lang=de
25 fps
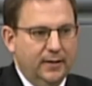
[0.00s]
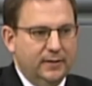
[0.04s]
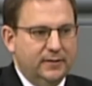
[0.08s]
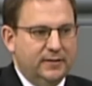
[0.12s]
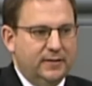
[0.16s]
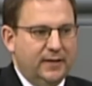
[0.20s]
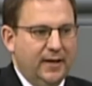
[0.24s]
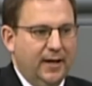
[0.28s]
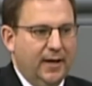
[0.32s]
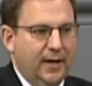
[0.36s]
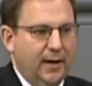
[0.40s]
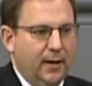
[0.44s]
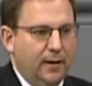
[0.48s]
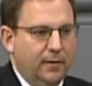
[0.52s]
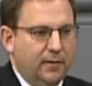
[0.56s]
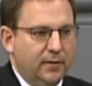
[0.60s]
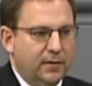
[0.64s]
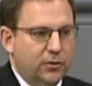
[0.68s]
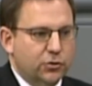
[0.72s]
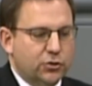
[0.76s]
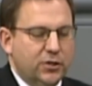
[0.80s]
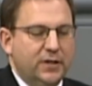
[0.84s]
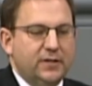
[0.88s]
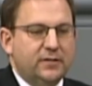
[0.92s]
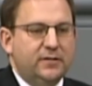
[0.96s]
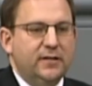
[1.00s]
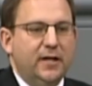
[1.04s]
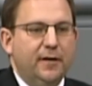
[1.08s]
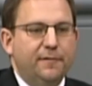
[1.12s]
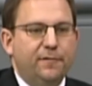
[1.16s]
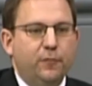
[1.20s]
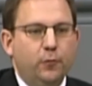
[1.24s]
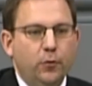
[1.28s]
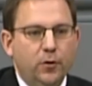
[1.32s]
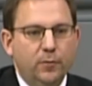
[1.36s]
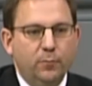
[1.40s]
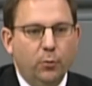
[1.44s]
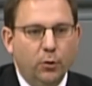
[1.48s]
der Geschichte der
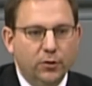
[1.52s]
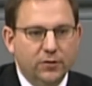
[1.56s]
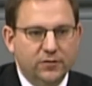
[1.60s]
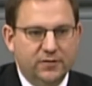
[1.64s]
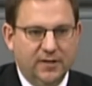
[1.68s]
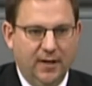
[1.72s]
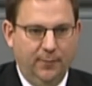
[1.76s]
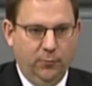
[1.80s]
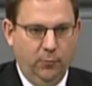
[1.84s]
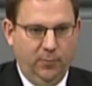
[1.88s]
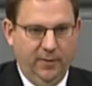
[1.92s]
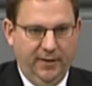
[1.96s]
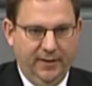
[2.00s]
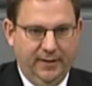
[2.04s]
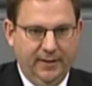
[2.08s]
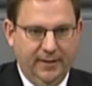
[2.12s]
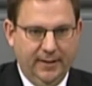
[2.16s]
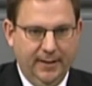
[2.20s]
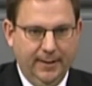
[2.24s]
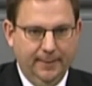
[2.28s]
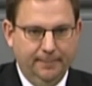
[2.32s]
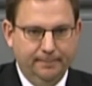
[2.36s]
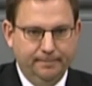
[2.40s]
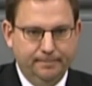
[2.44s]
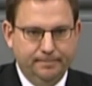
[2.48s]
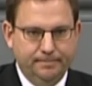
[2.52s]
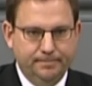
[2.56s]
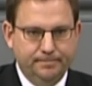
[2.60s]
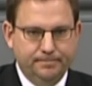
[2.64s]
frühen Bundesrepublik geben